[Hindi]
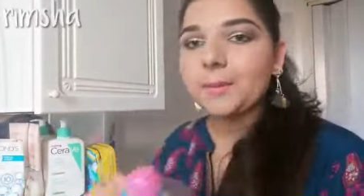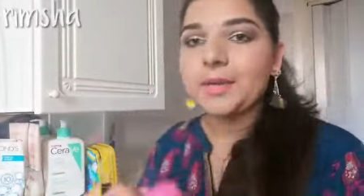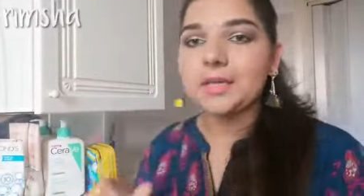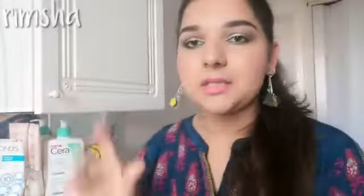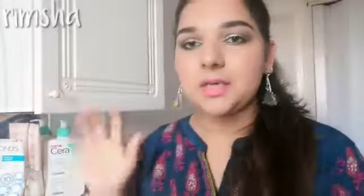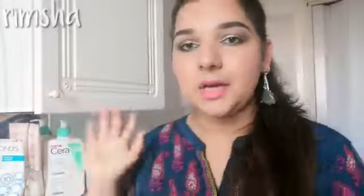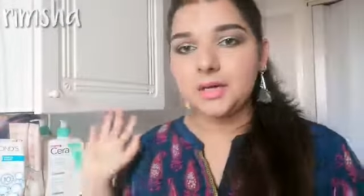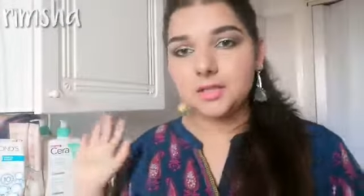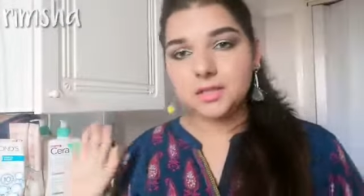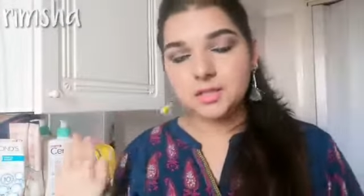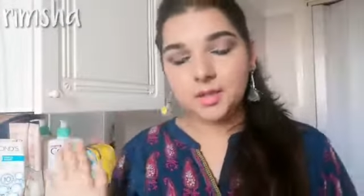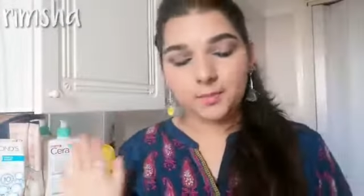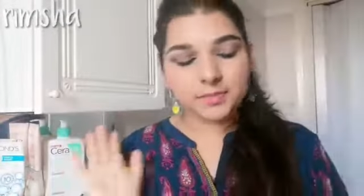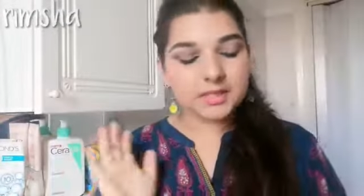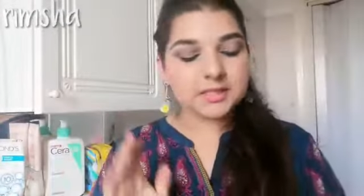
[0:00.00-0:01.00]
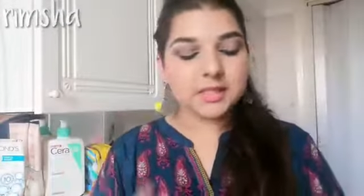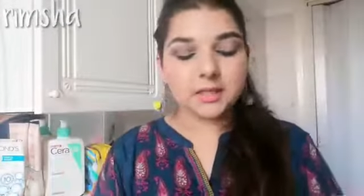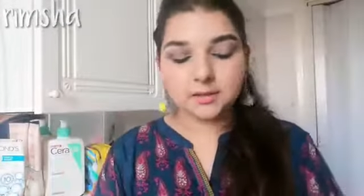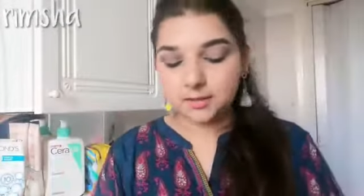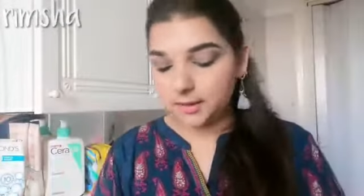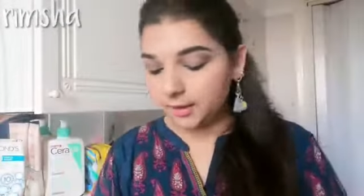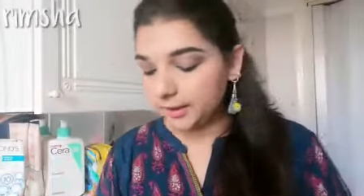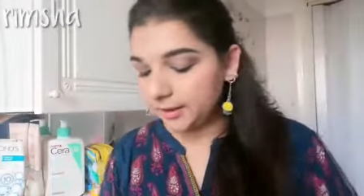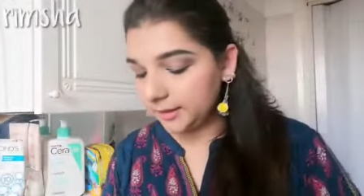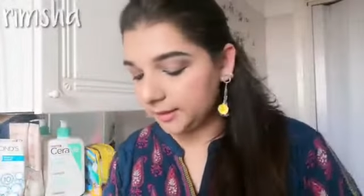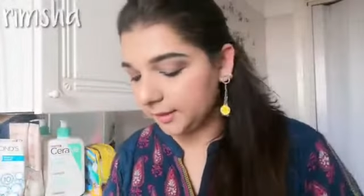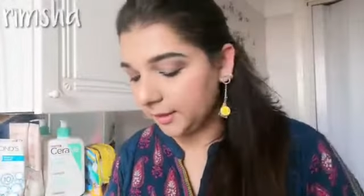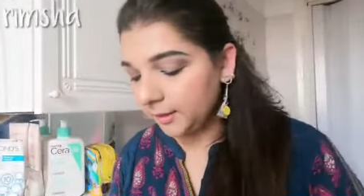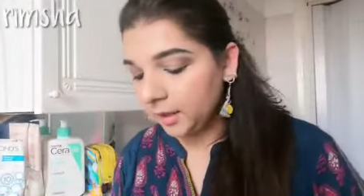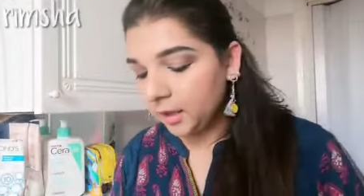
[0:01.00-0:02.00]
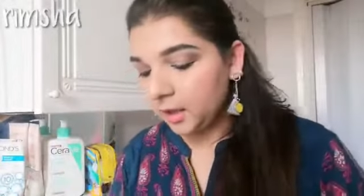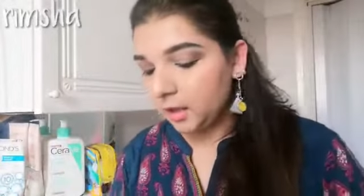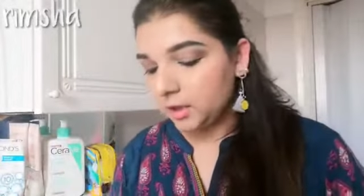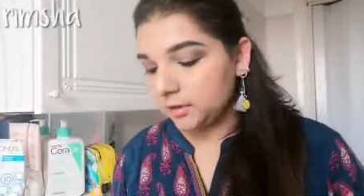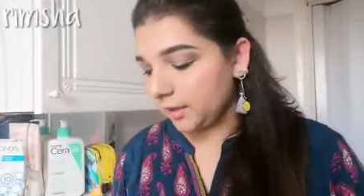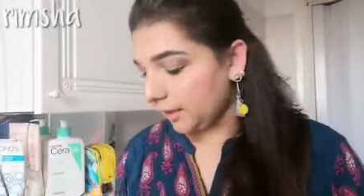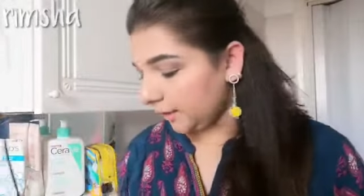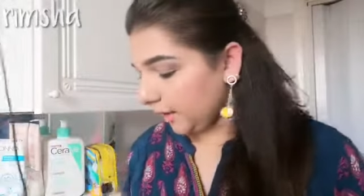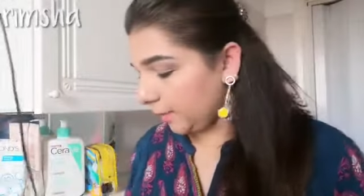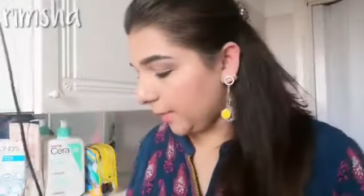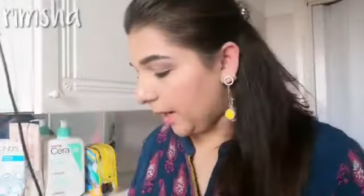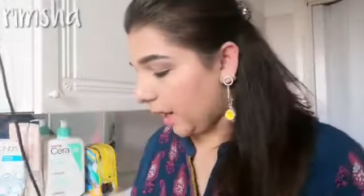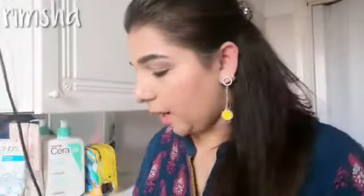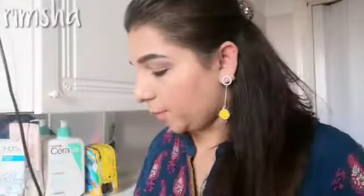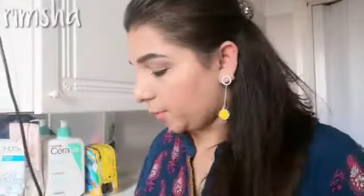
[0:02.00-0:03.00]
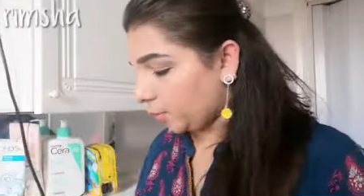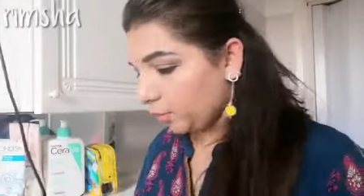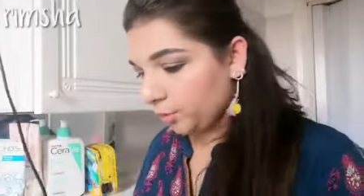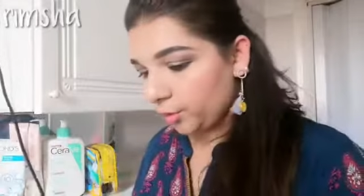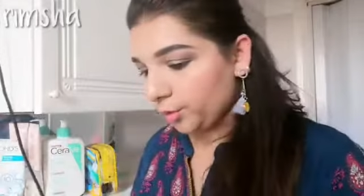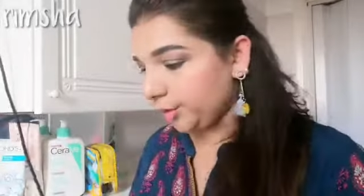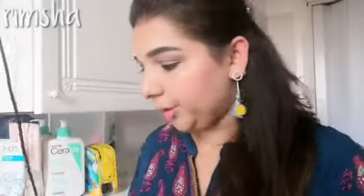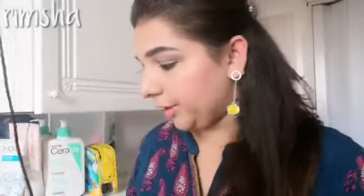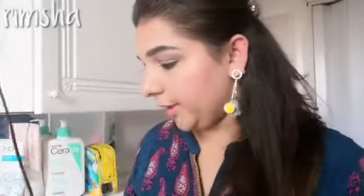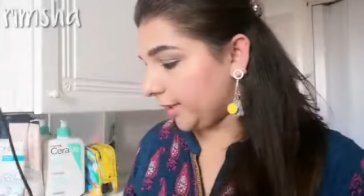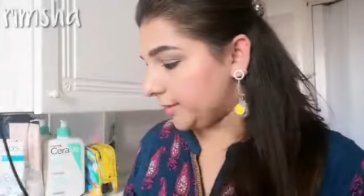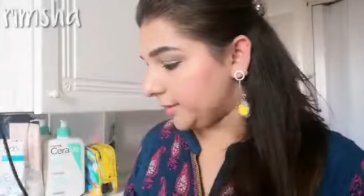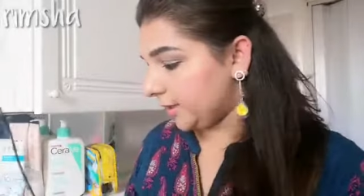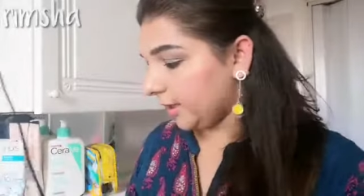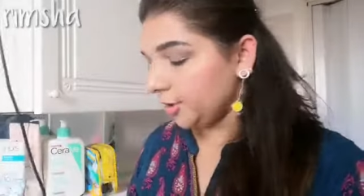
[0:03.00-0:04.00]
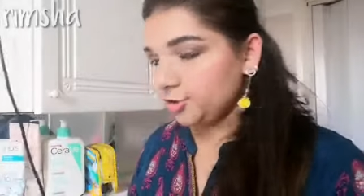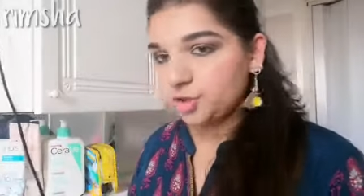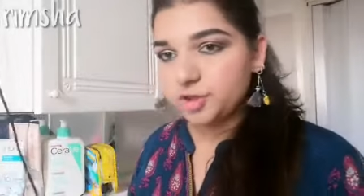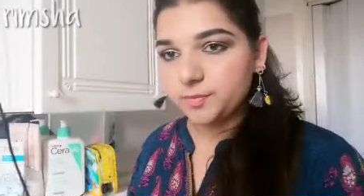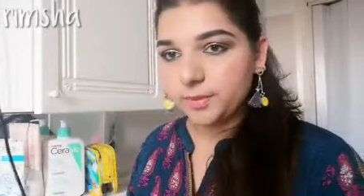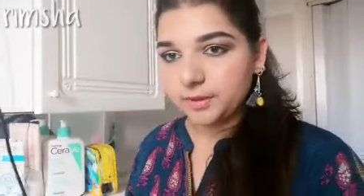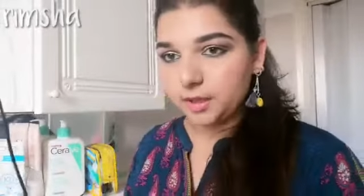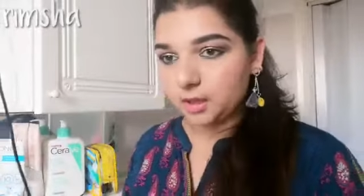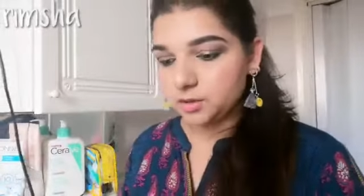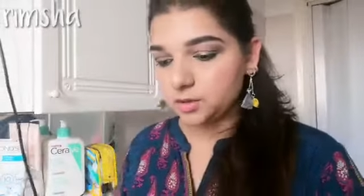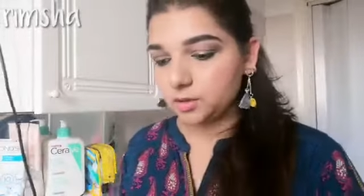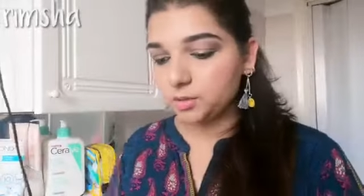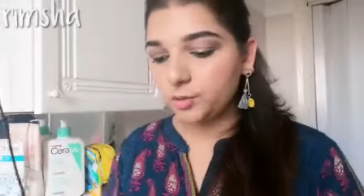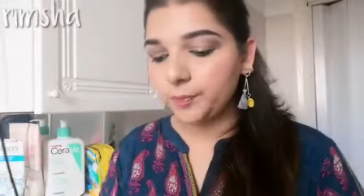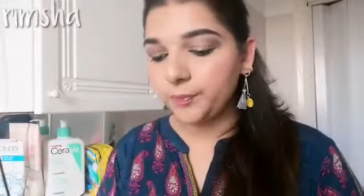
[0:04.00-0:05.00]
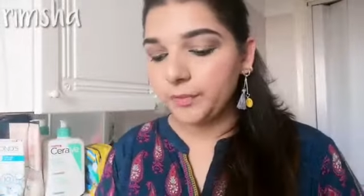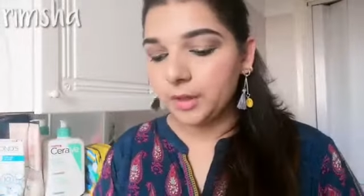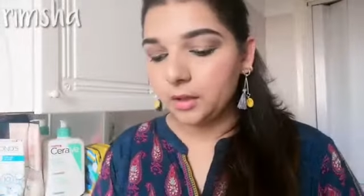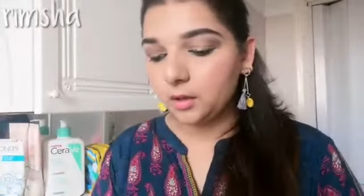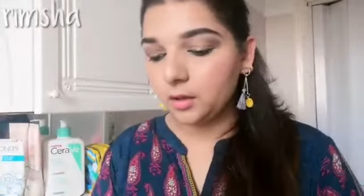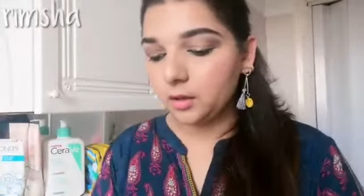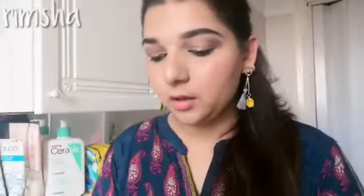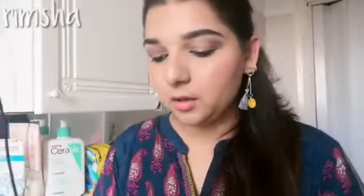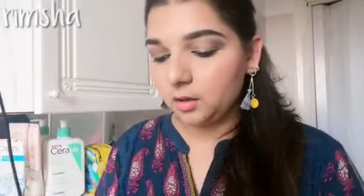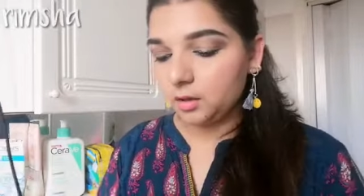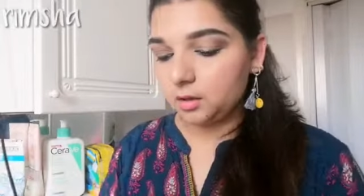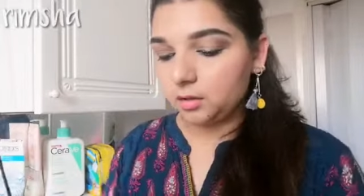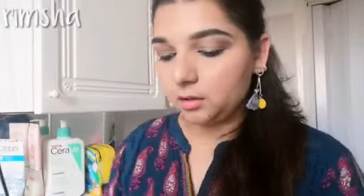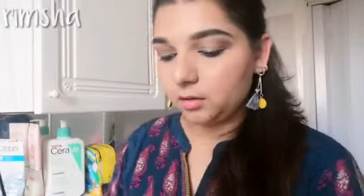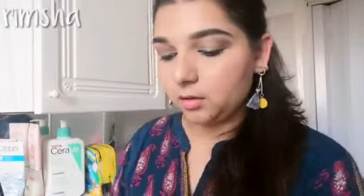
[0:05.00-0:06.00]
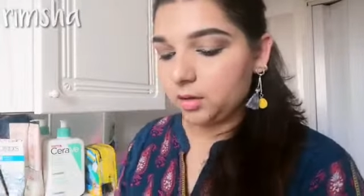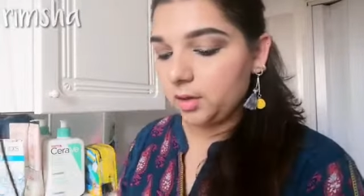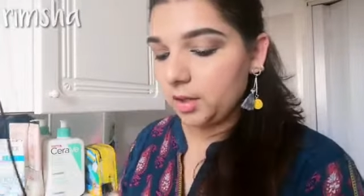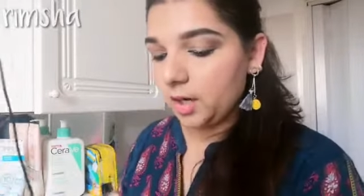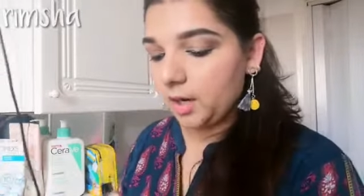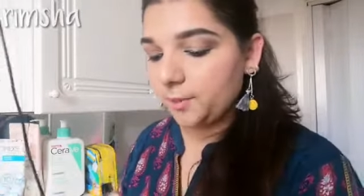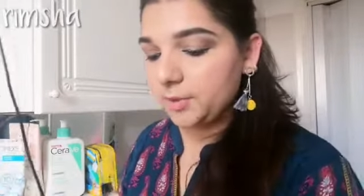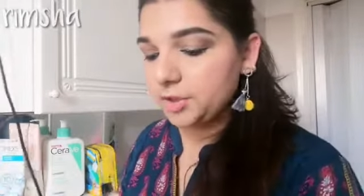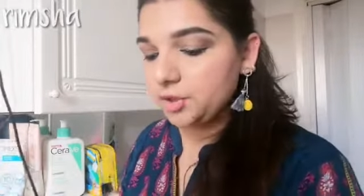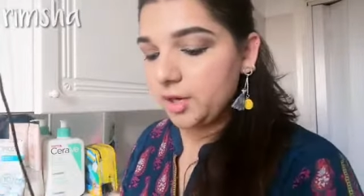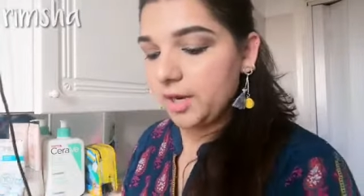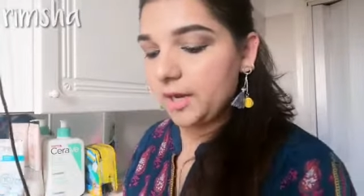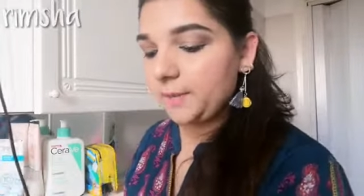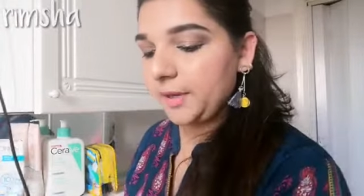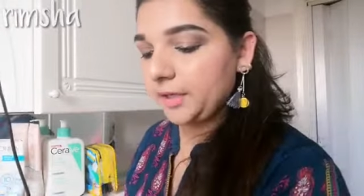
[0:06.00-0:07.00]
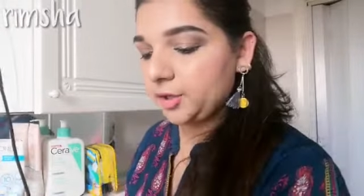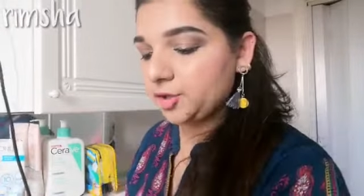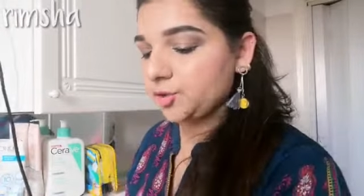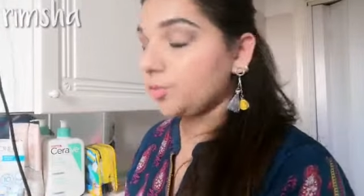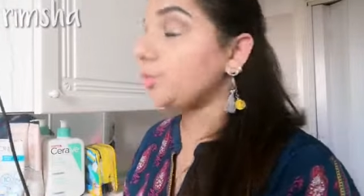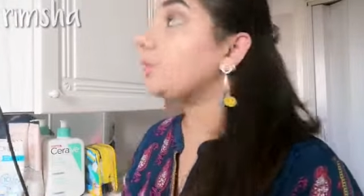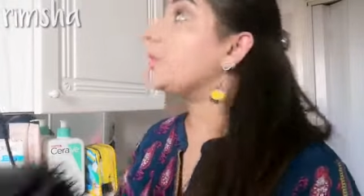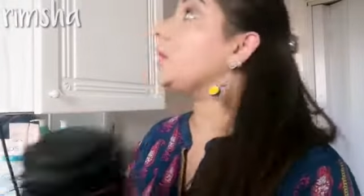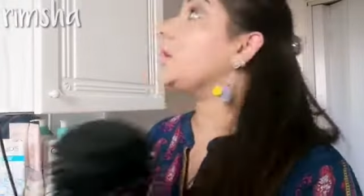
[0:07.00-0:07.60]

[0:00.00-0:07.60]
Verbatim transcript: मैंने सारी चीज़ें अपने साथ रख ली थी ताकि मैं आप लोगों को डिटेल से हर चीज़ बता सकूँ और अभी जो है मैंने शूट